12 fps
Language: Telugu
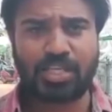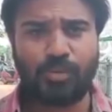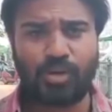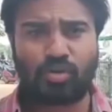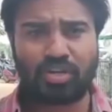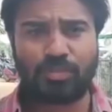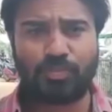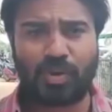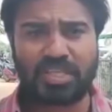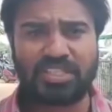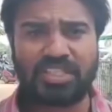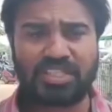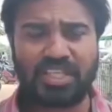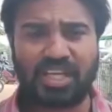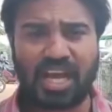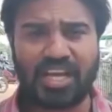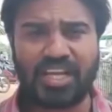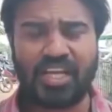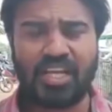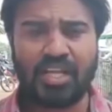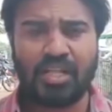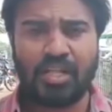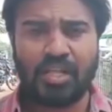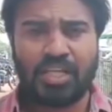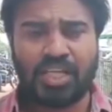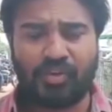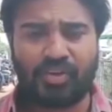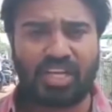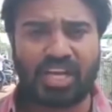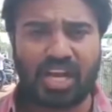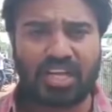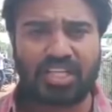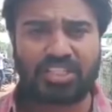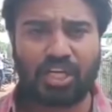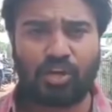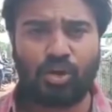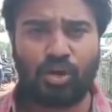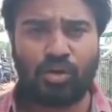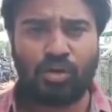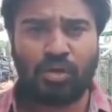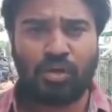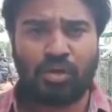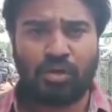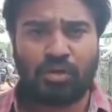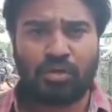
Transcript: పరిశ్రమల కోసం ప్రశ్నించండి కానీ ఈ విధంగా గజ్జనులు